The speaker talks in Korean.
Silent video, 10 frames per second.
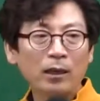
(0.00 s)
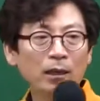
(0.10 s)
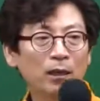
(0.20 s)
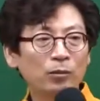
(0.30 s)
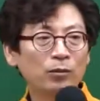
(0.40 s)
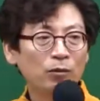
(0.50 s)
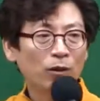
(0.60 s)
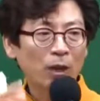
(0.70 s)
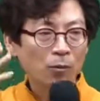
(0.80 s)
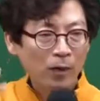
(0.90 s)
일부를
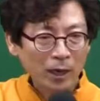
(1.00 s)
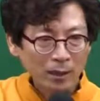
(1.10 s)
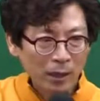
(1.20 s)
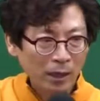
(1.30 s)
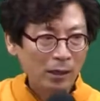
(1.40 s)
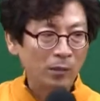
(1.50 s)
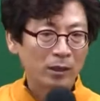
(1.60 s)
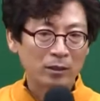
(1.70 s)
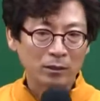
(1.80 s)
회복한다라는 말을